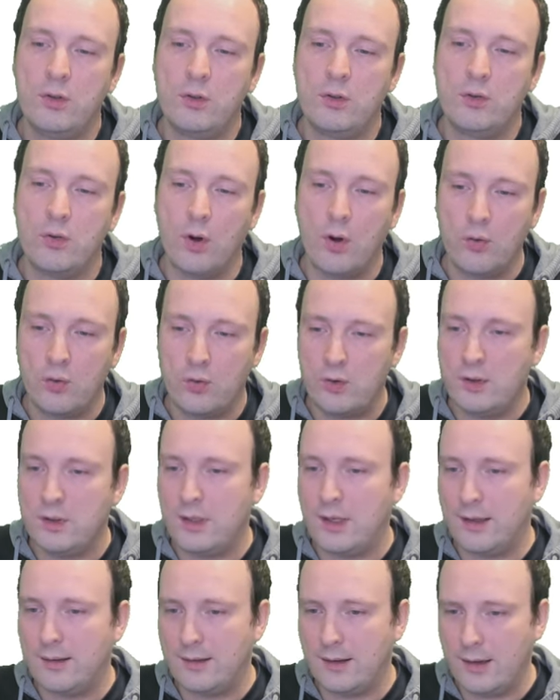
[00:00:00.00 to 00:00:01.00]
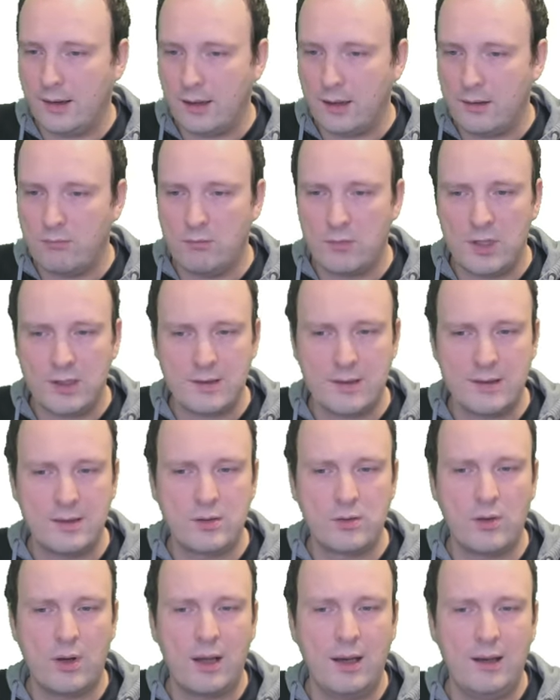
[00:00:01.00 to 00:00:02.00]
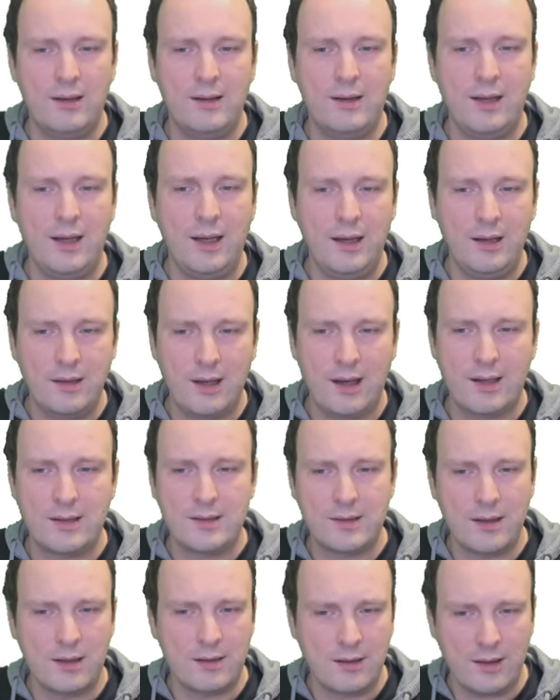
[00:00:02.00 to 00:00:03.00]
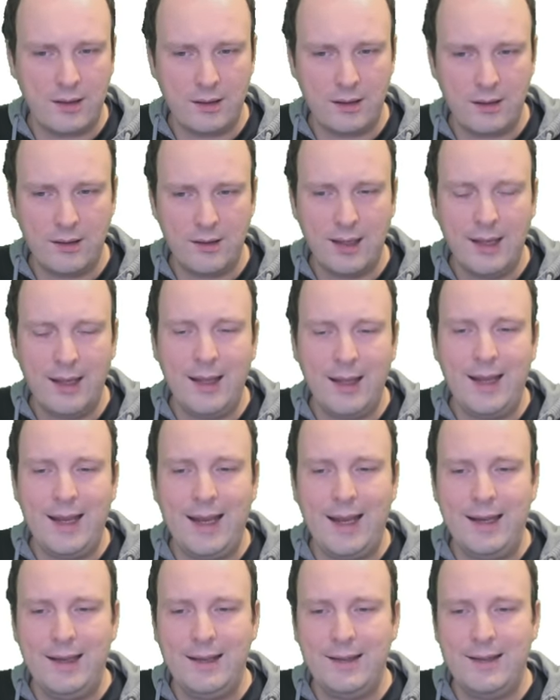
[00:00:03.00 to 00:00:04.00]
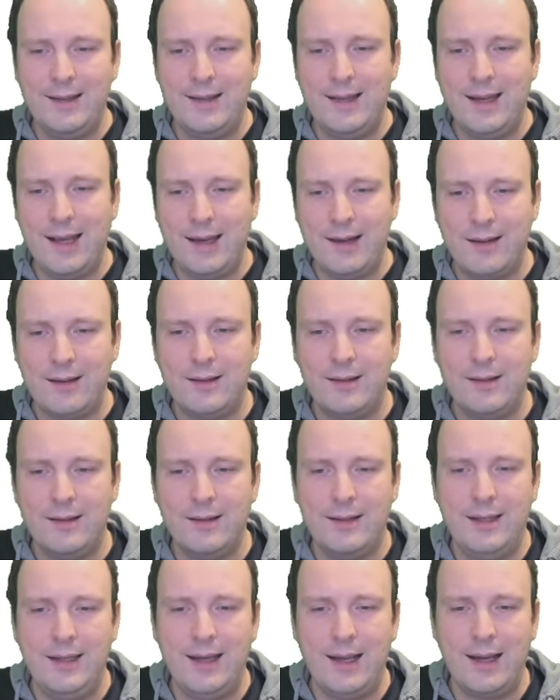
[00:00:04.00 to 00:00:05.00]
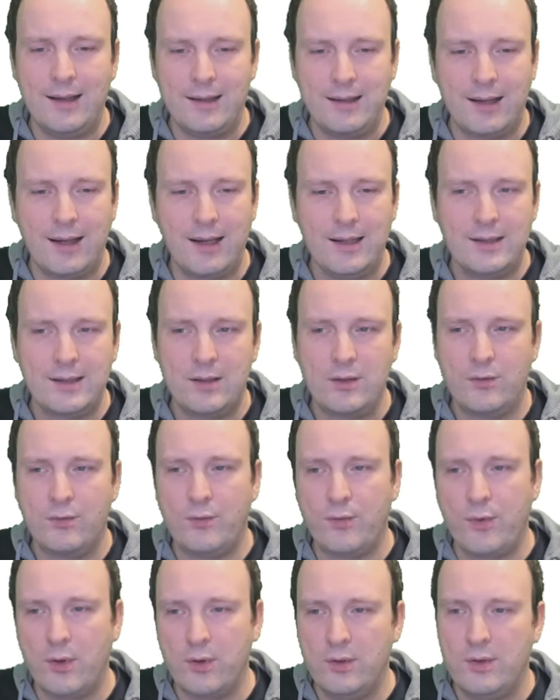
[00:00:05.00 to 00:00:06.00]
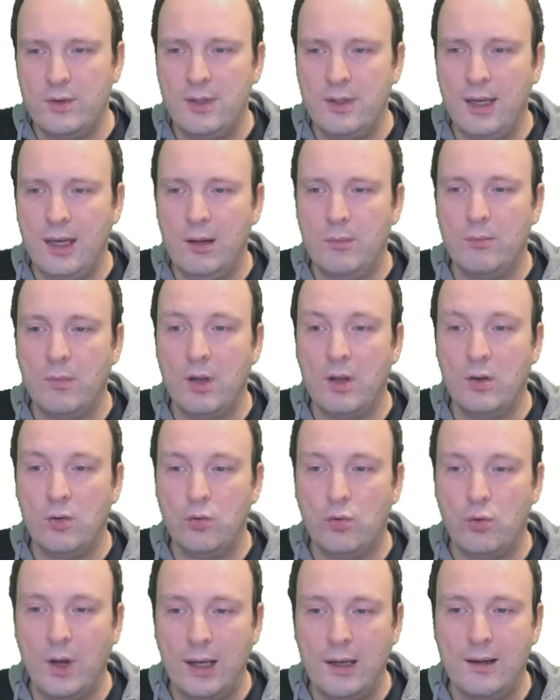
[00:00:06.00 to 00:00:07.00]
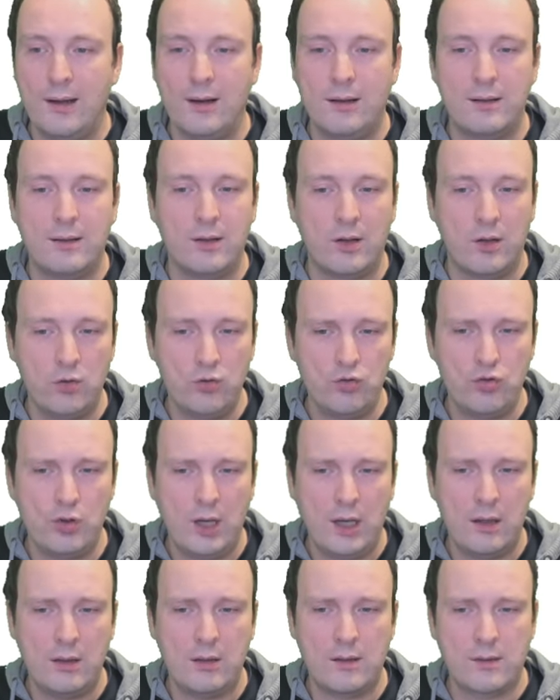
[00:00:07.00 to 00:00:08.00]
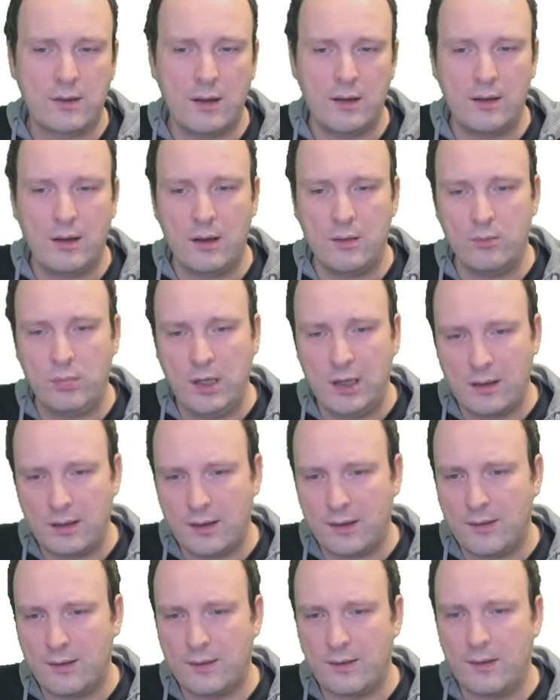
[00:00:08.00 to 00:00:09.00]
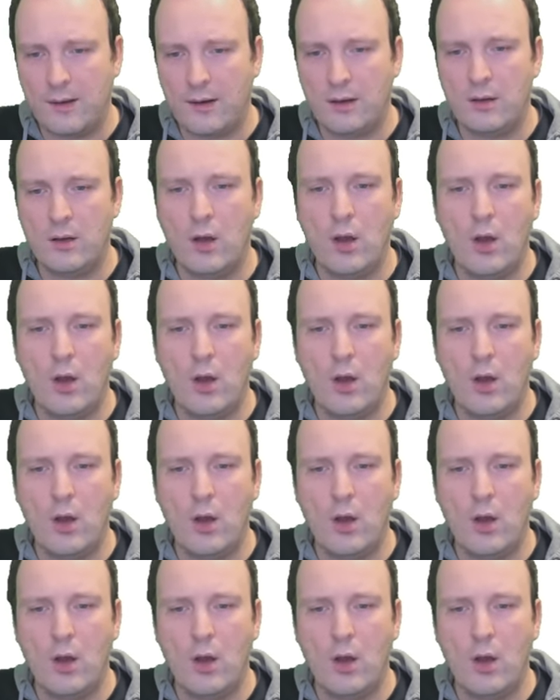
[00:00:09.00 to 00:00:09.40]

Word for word: .torrent-Datei. Das ist so eine Index-Datei, in der die Adresse von dem Tracker drinsteht. Das kann eine IP-Adresse sein